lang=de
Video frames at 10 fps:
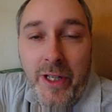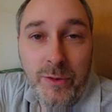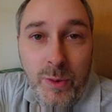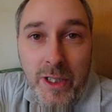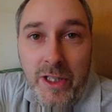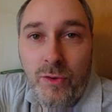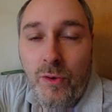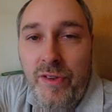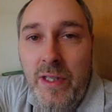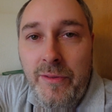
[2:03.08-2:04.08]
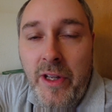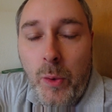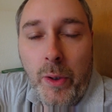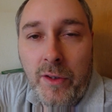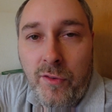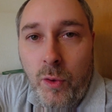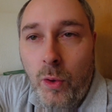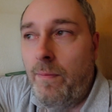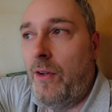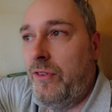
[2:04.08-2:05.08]
natürlich so viel
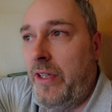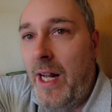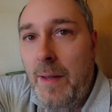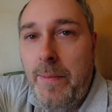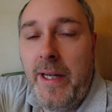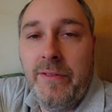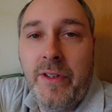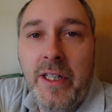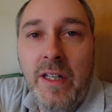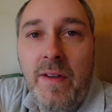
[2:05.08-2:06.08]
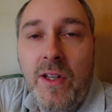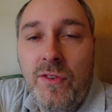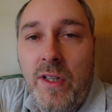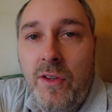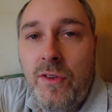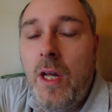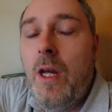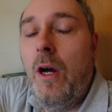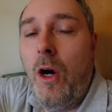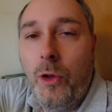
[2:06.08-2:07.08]
Dekoration, was in den Altbecken drin gewesen ist,
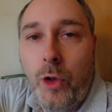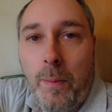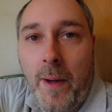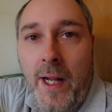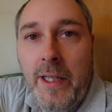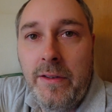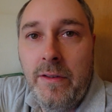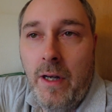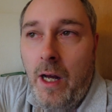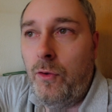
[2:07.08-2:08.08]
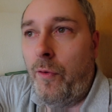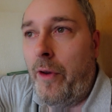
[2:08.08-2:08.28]
auch noch behalten. Also